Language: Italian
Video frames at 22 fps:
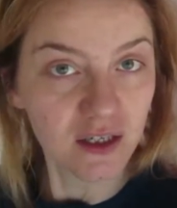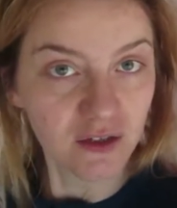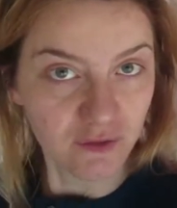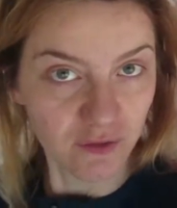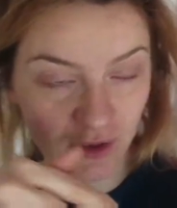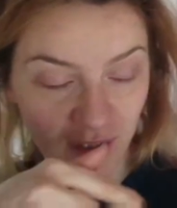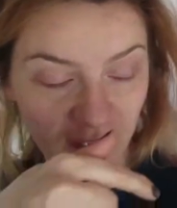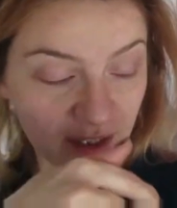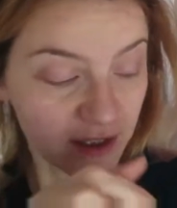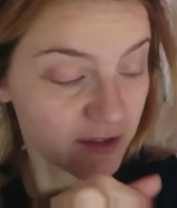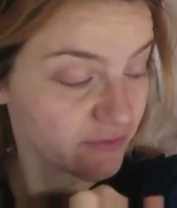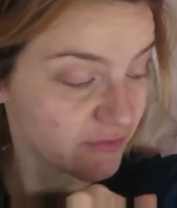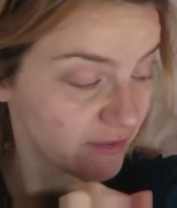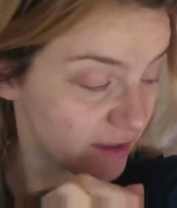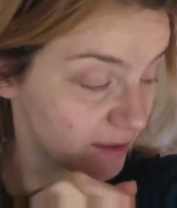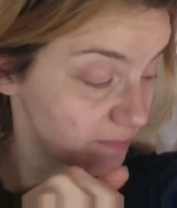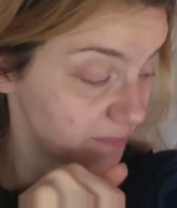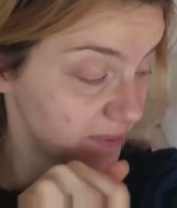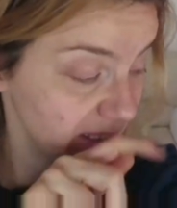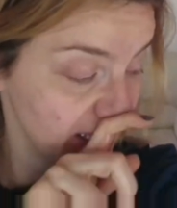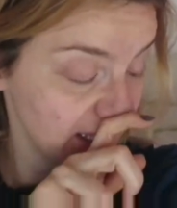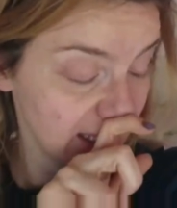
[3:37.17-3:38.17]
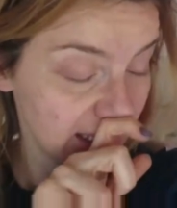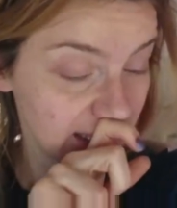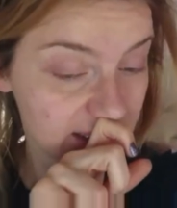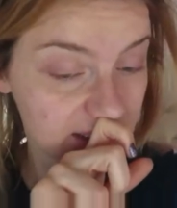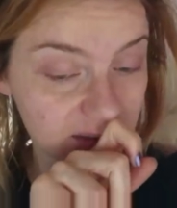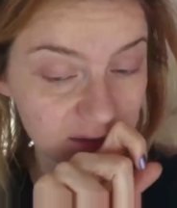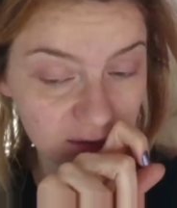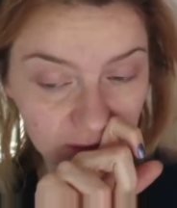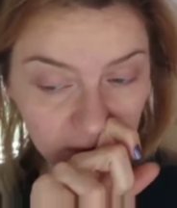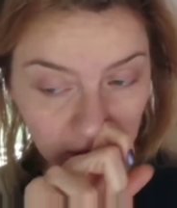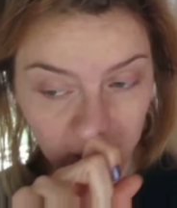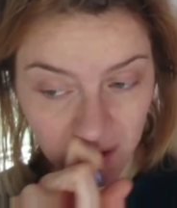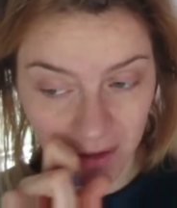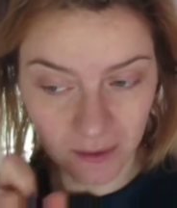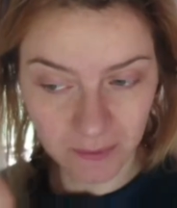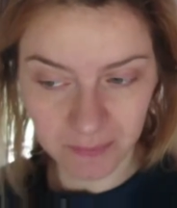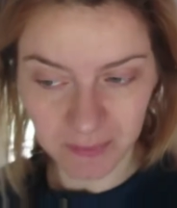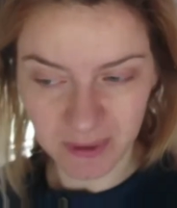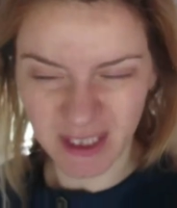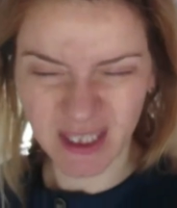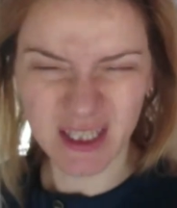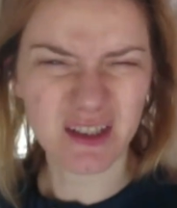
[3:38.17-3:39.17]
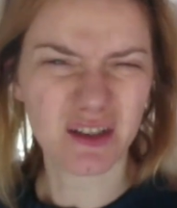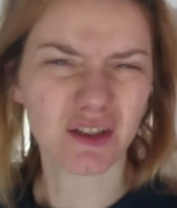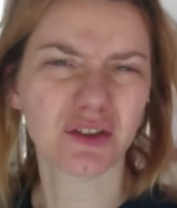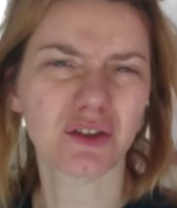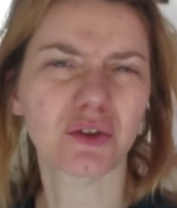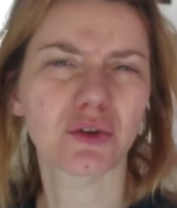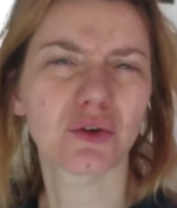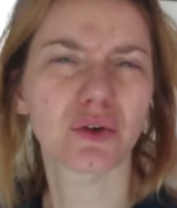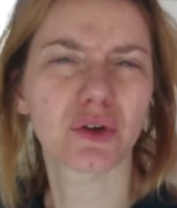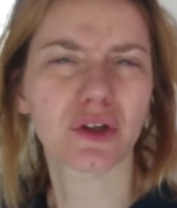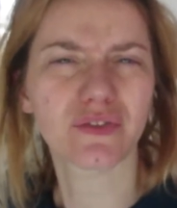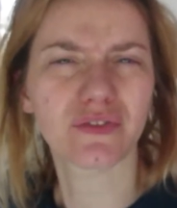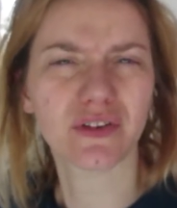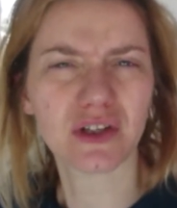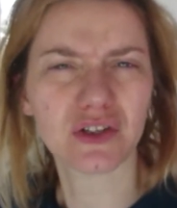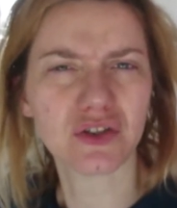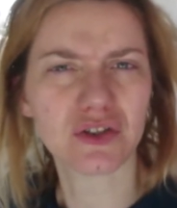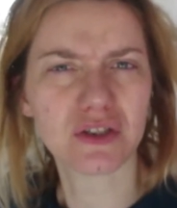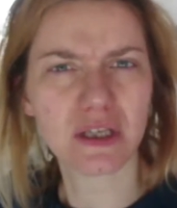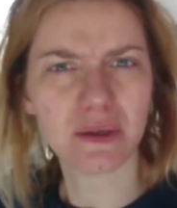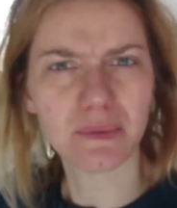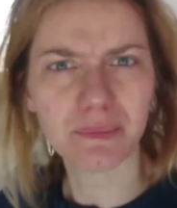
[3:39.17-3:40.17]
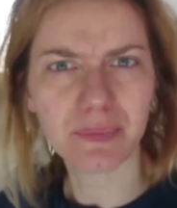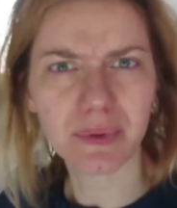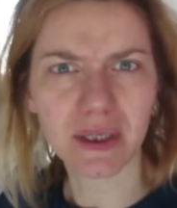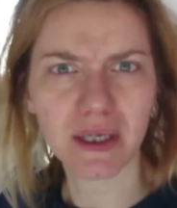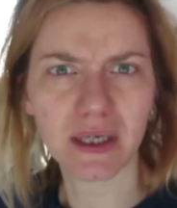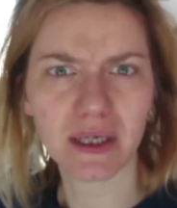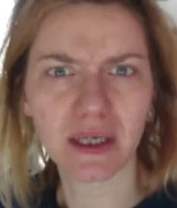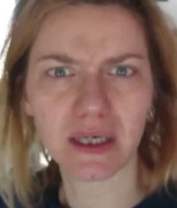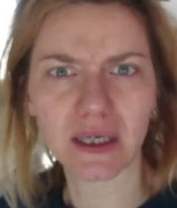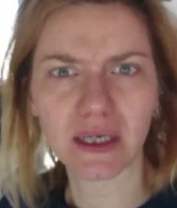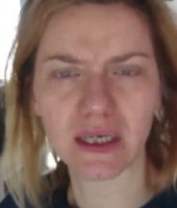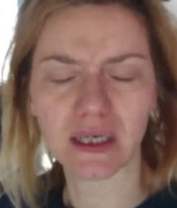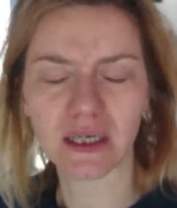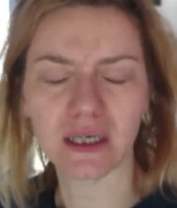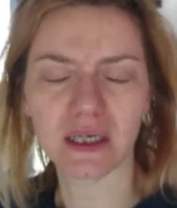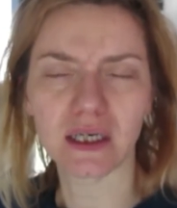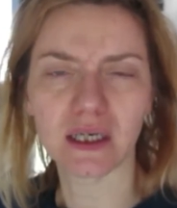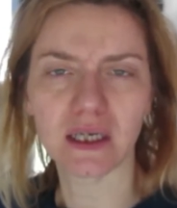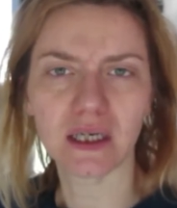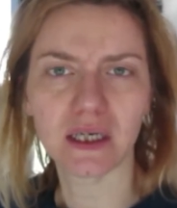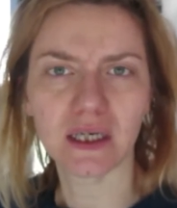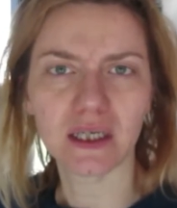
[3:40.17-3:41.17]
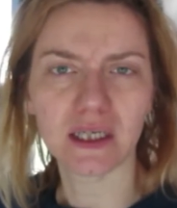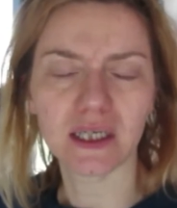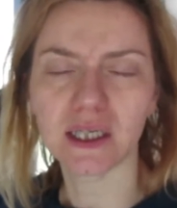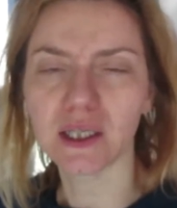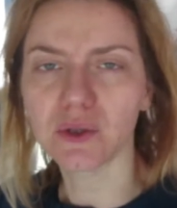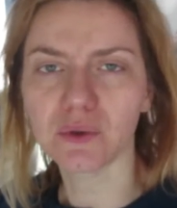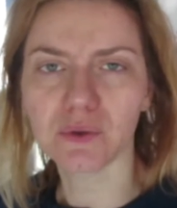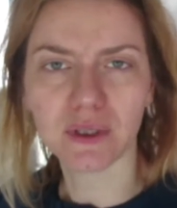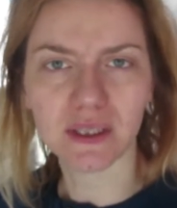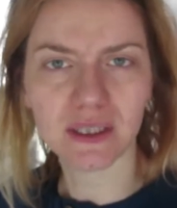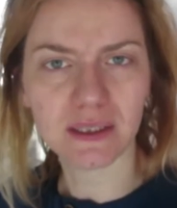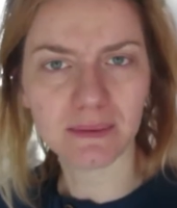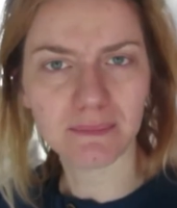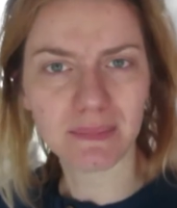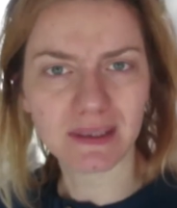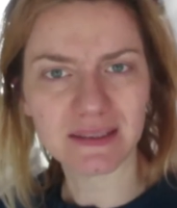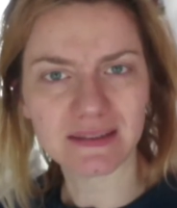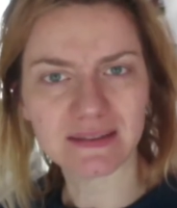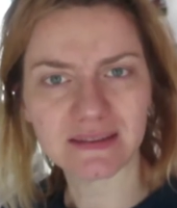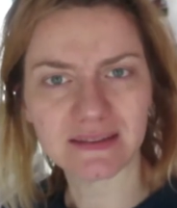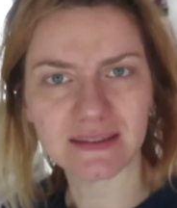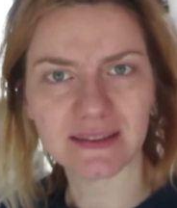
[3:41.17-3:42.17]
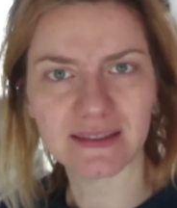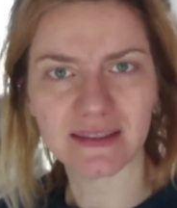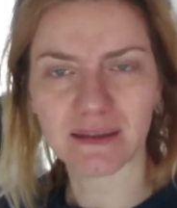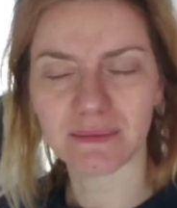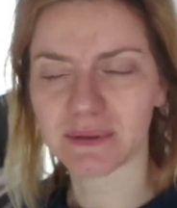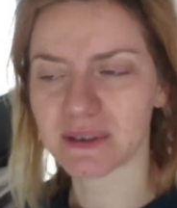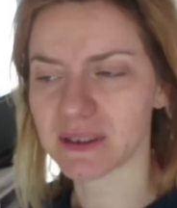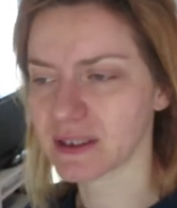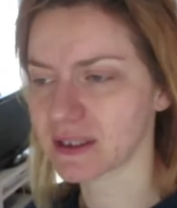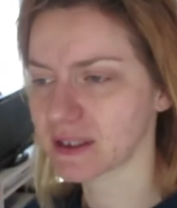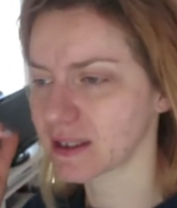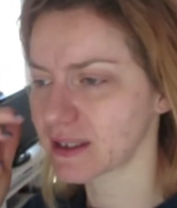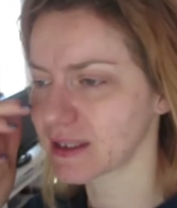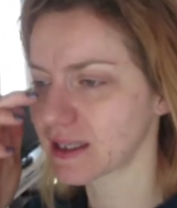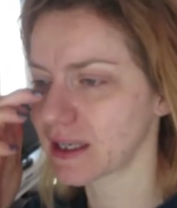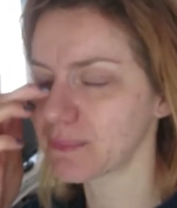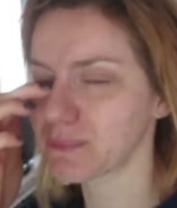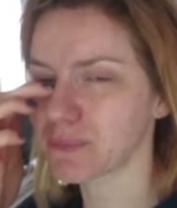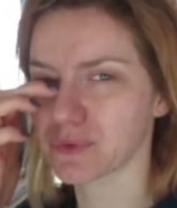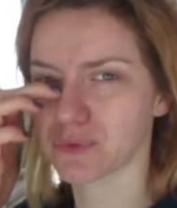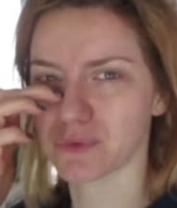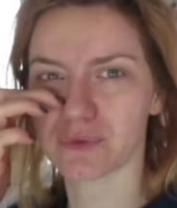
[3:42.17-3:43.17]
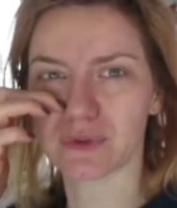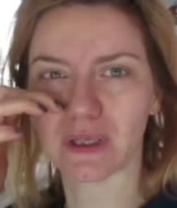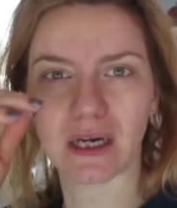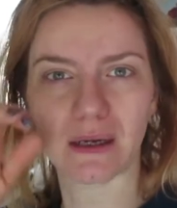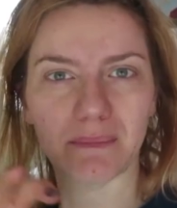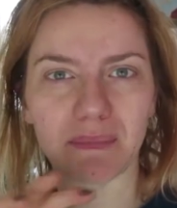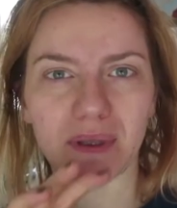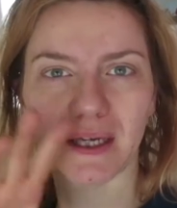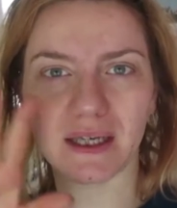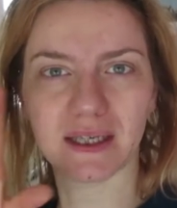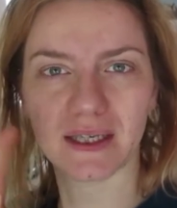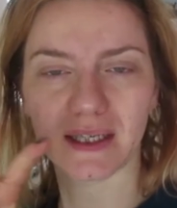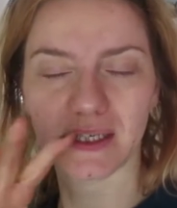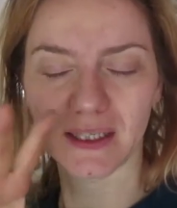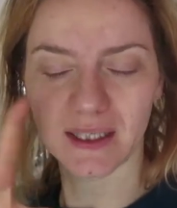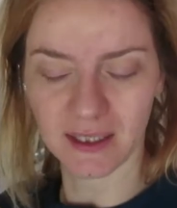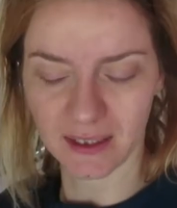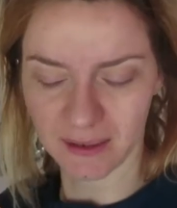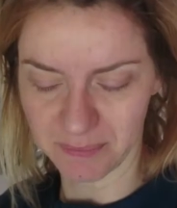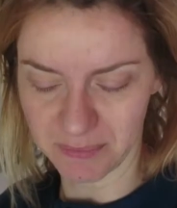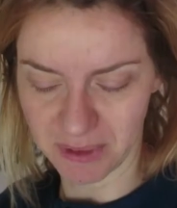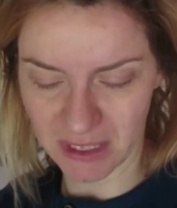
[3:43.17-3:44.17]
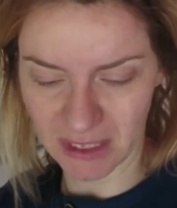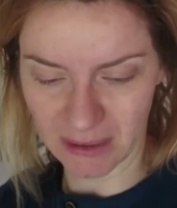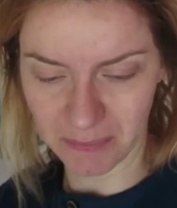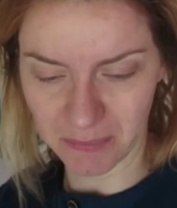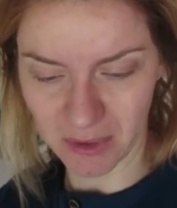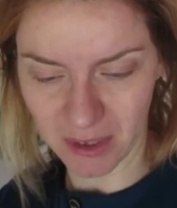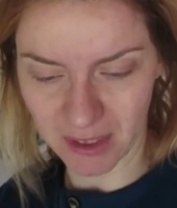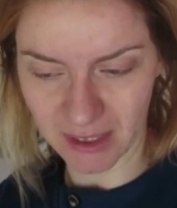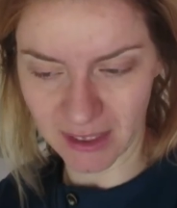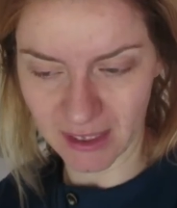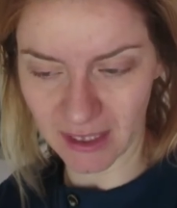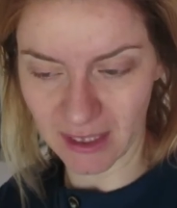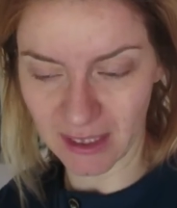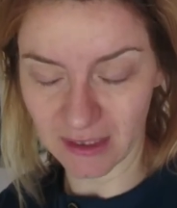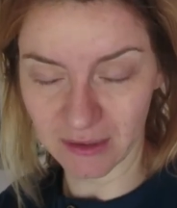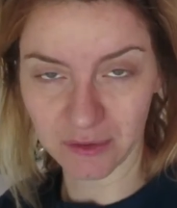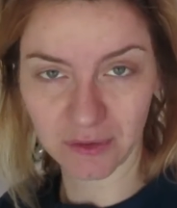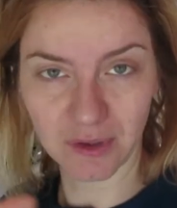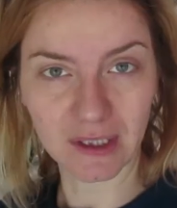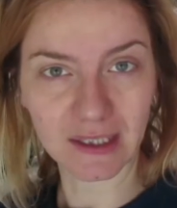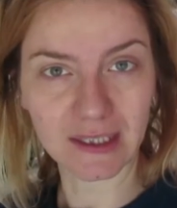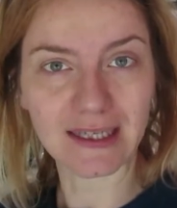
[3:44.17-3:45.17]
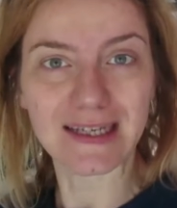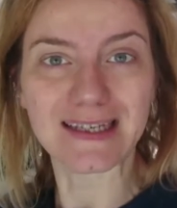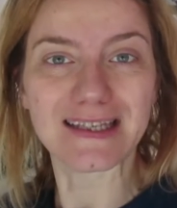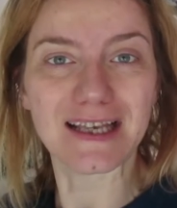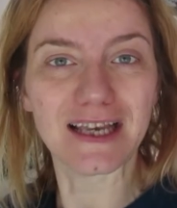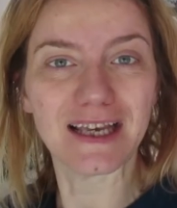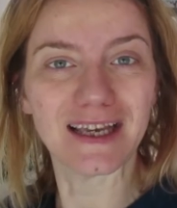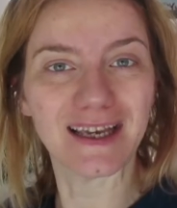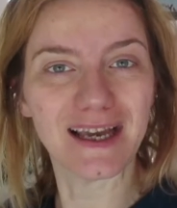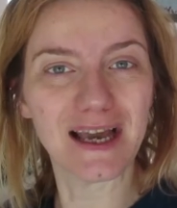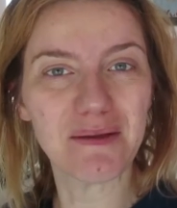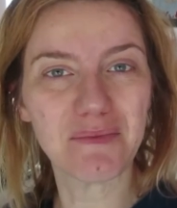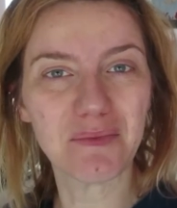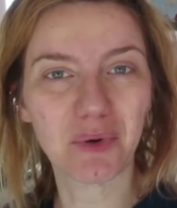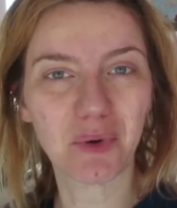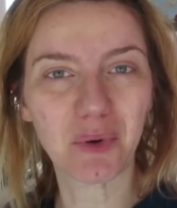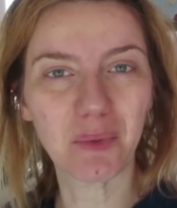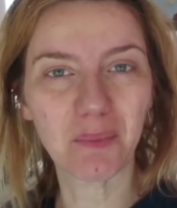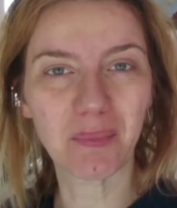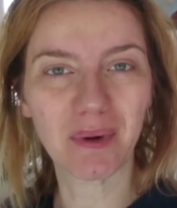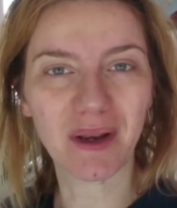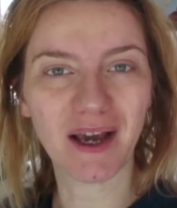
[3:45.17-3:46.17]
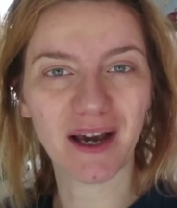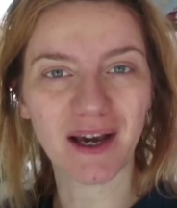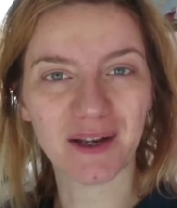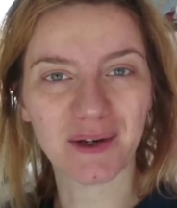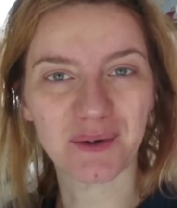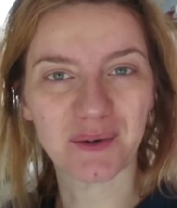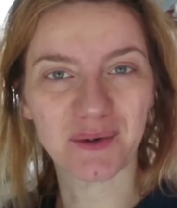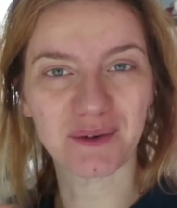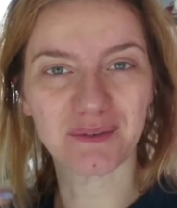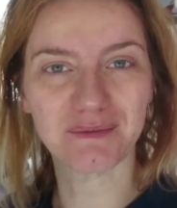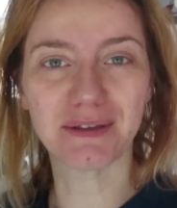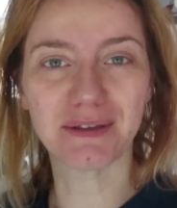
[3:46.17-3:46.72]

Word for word: Vorrei rifarmi il letto, perché di solito lo rifaccio sempre il lunedì mattina, perché cambio tutta la biancheria e mi cambio anche il letto, anche se è il mio compleanno,